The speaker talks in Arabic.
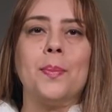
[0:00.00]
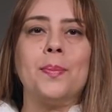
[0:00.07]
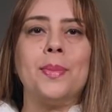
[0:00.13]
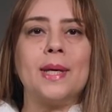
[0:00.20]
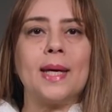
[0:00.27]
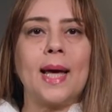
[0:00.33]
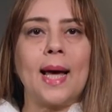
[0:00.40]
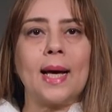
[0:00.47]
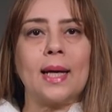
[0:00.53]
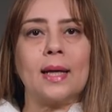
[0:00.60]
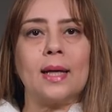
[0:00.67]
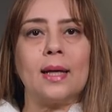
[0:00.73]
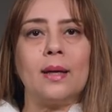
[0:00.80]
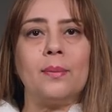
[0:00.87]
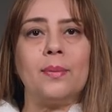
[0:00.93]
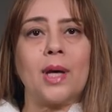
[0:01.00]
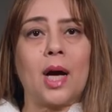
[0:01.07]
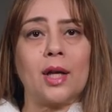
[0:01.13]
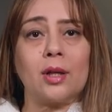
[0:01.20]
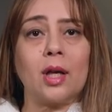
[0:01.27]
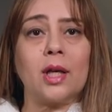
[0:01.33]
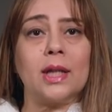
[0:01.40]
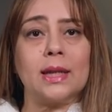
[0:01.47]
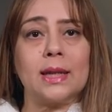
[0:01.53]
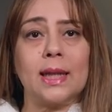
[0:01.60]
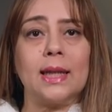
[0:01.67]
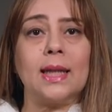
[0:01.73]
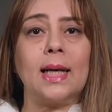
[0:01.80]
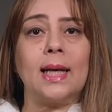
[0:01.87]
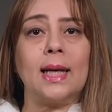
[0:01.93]
بيأكد بيعتقد
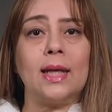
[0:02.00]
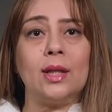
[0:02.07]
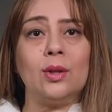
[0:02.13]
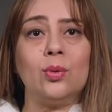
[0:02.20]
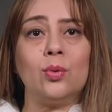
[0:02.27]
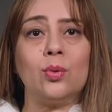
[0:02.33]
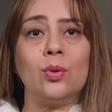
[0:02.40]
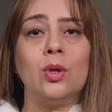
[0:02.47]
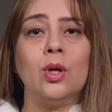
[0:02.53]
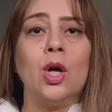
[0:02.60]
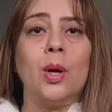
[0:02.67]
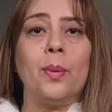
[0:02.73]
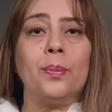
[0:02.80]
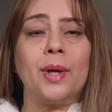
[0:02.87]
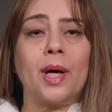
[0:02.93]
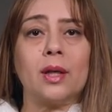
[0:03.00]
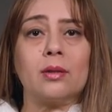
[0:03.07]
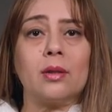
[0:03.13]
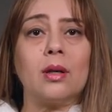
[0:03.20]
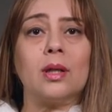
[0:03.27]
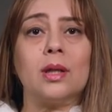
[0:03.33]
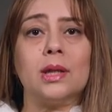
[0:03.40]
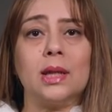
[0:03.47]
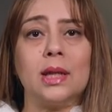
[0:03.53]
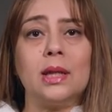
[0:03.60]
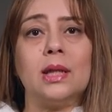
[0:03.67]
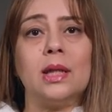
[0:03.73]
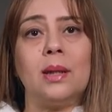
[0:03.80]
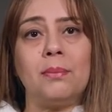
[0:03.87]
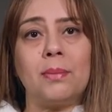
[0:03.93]
كده لأنه بيعتقد
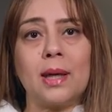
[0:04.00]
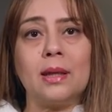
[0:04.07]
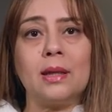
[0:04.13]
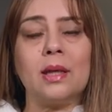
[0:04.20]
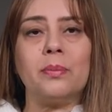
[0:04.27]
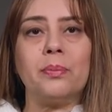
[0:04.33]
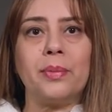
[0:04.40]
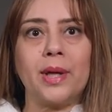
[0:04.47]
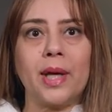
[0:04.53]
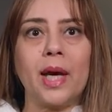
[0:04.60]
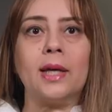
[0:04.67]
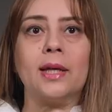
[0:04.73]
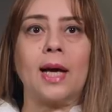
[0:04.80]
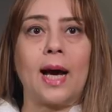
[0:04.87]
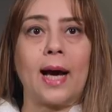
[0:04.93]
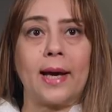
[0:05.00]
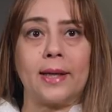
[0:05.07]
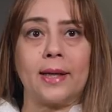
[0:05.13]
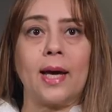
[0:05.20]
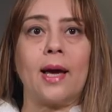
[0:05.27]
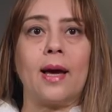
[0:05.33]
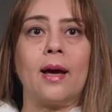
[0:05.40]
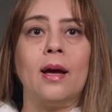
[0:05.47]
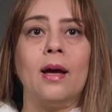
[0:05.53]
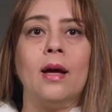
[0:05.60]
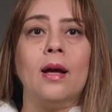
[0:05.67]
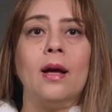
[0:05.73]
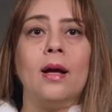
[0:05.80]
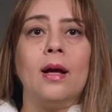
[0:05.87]
إن الميت بيحيي حياة